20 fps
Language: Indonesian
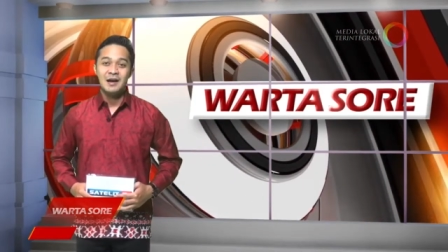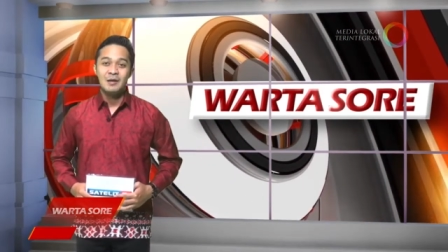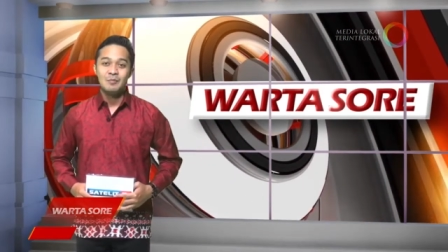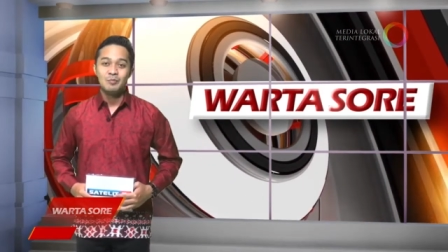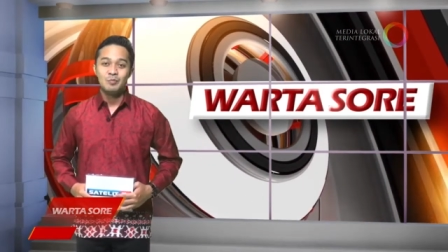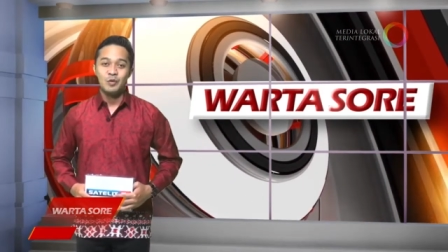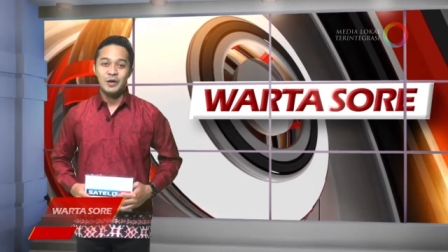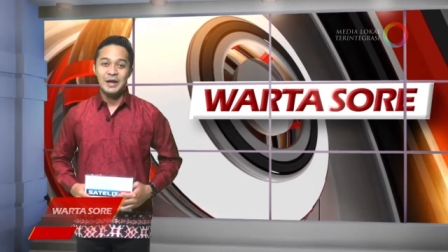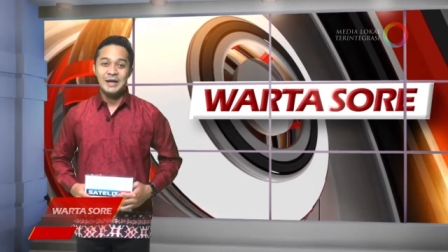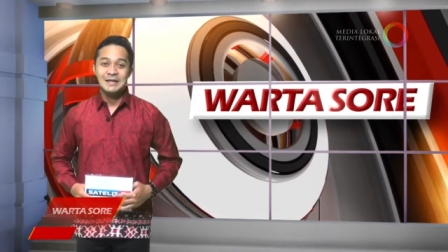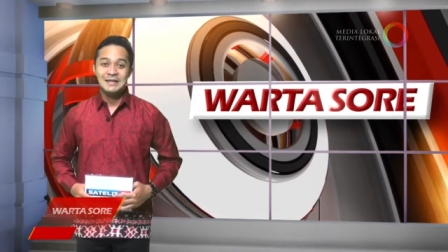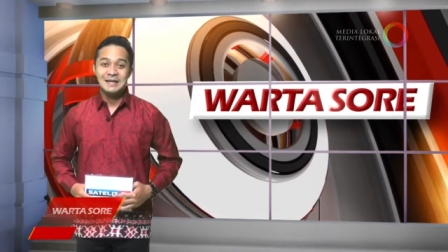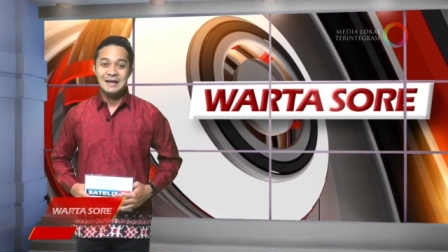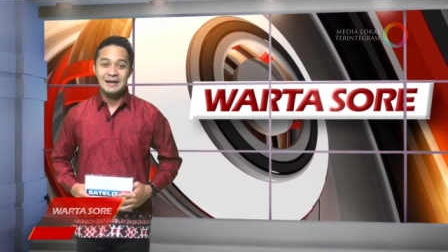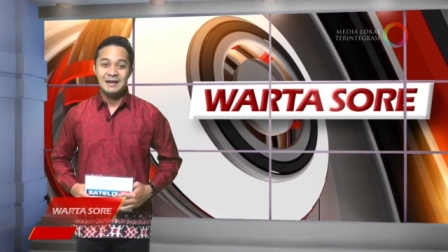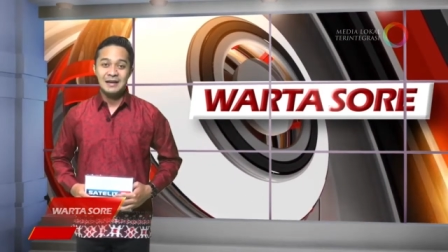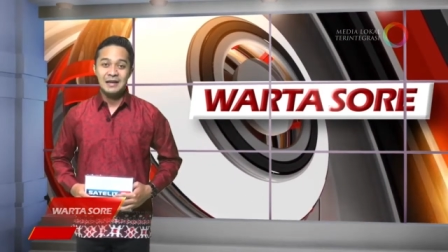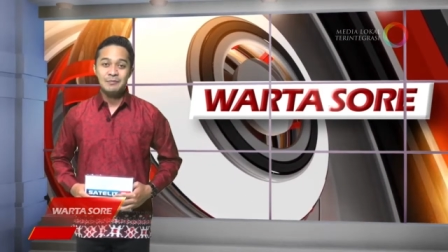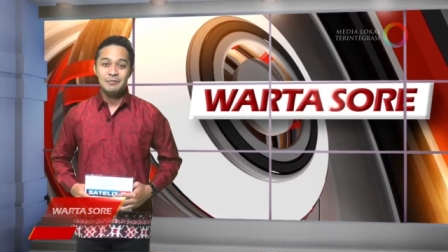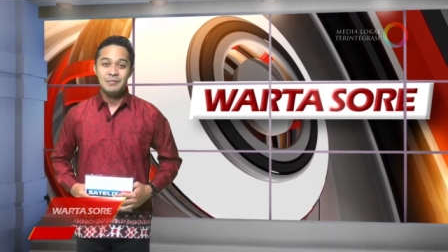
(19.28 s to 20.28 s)
Mulai
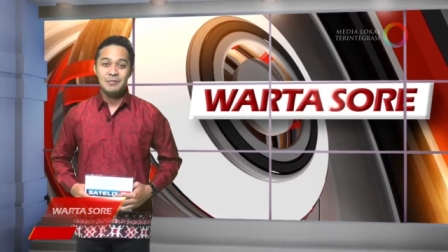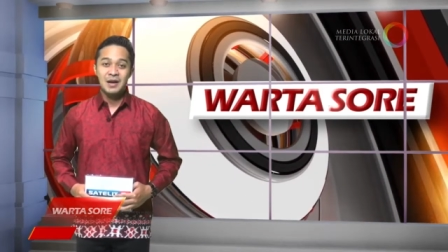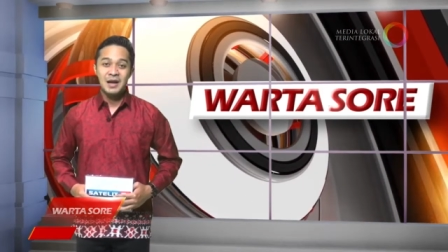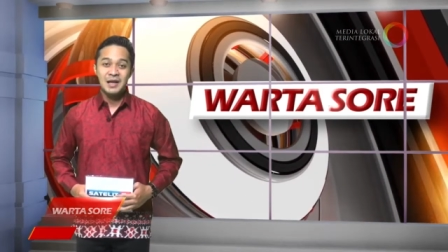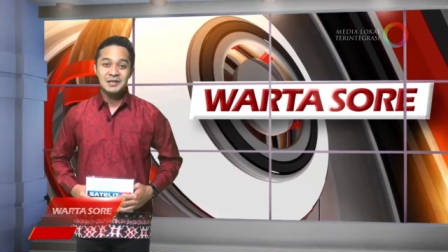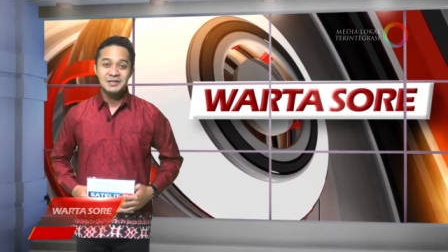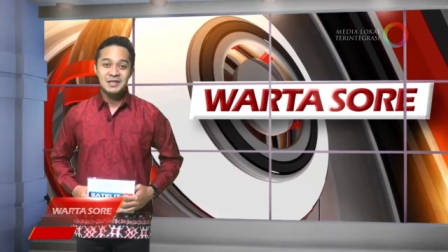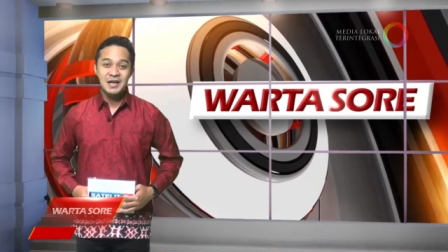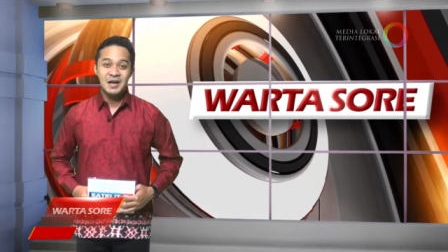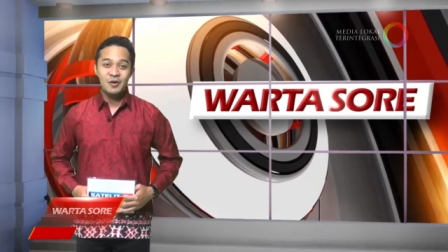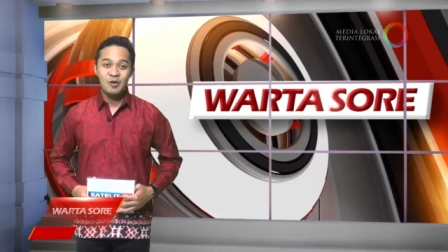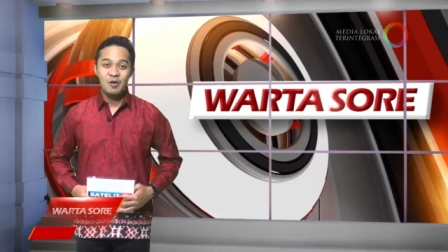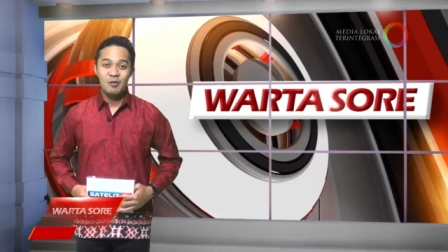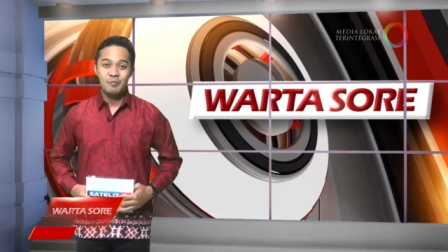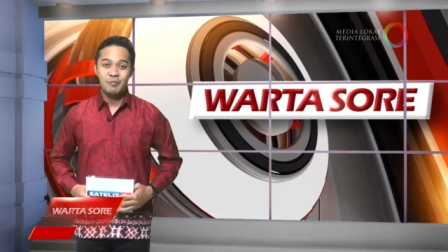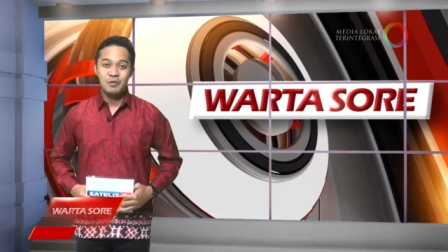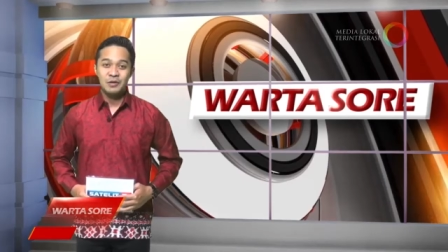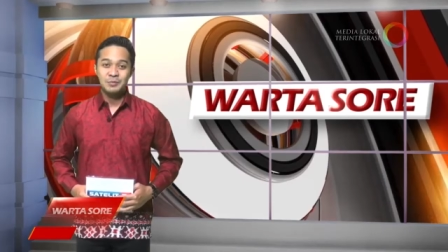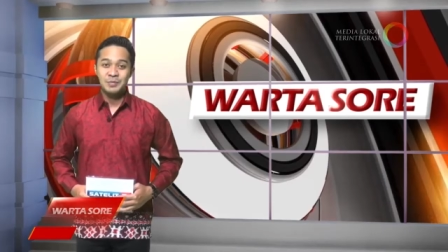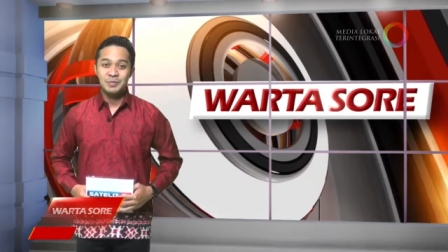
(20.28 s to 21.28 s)
dari merancang
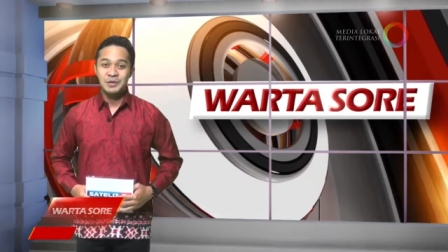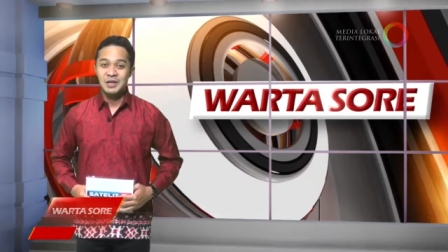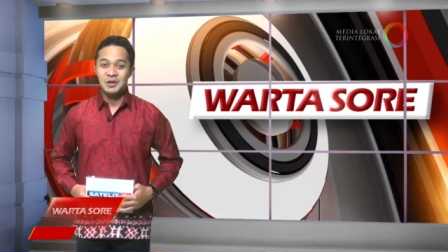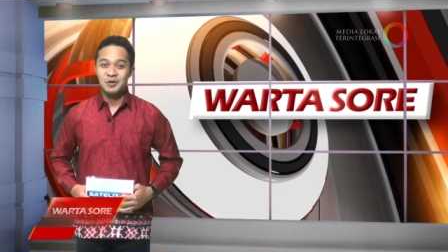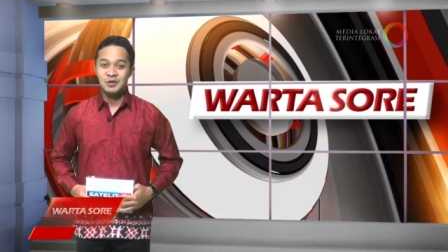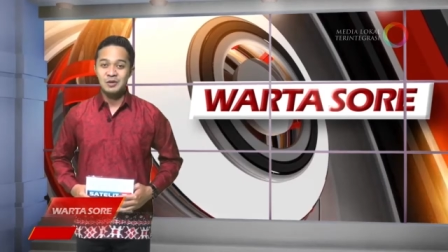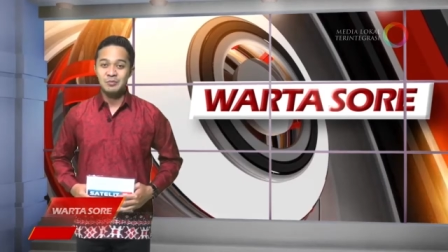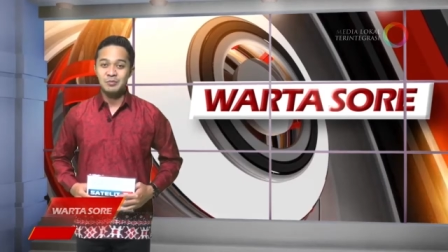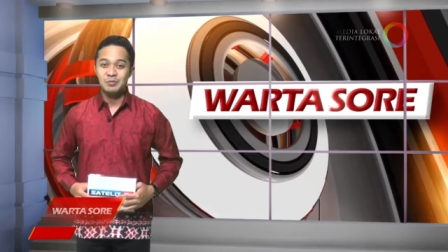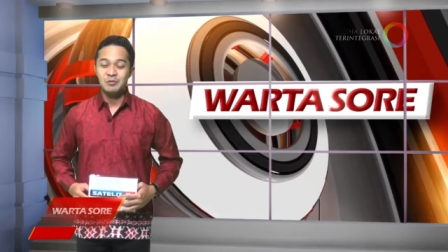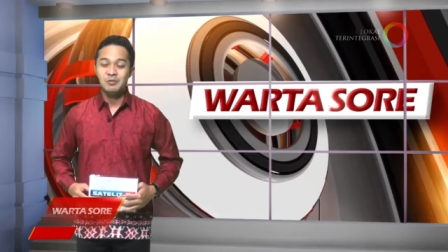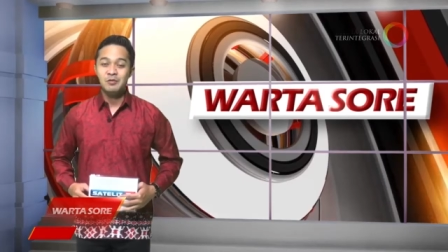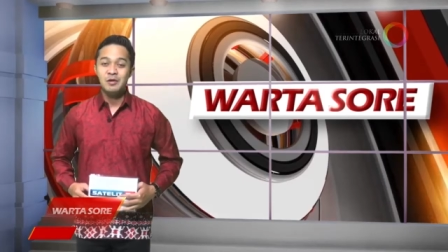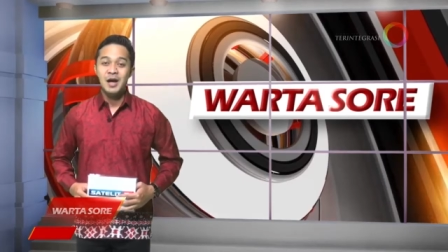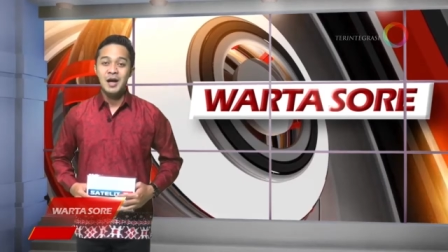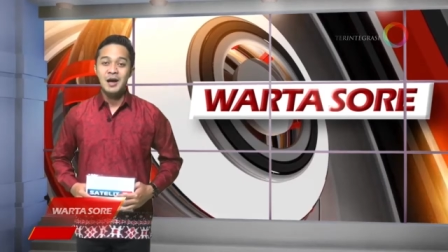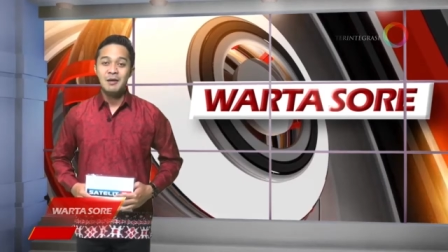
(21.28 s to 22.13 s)
robot penyedot debu,